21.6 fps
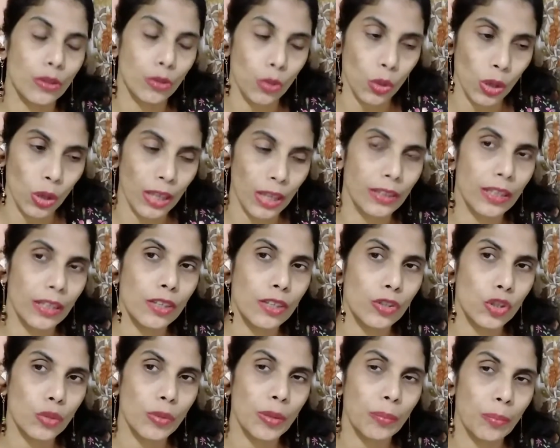तो अंदर
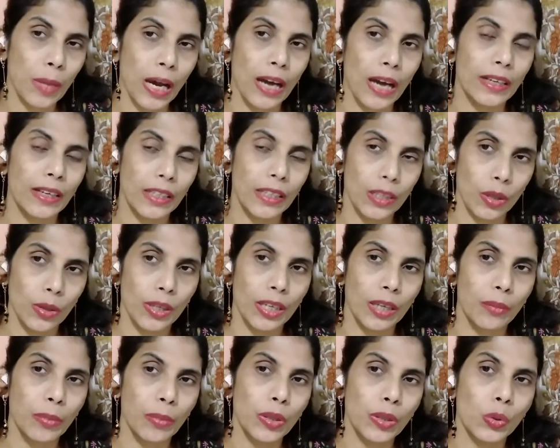जो भी पानी और
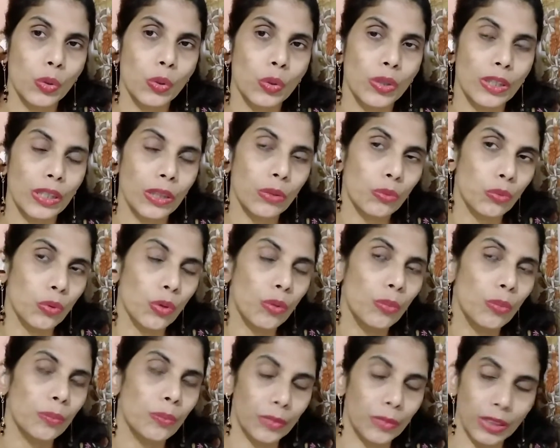नमी होगी
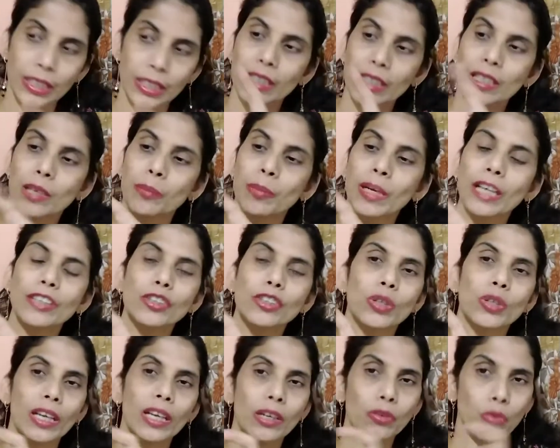वो ये कपड़ा
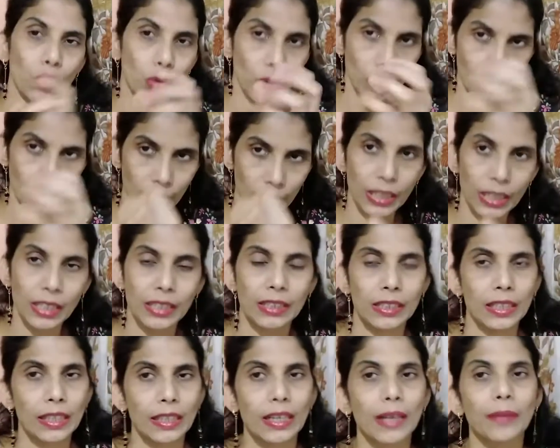जो है वो
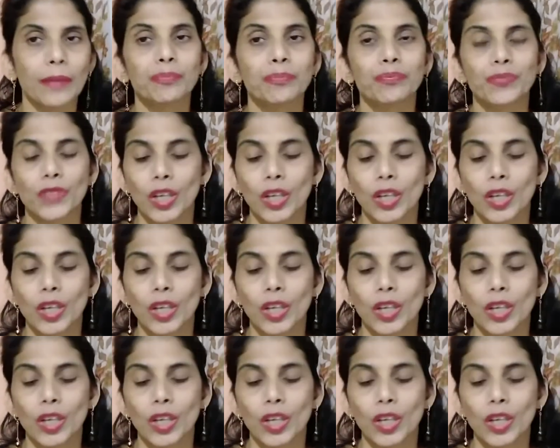खींच लेगा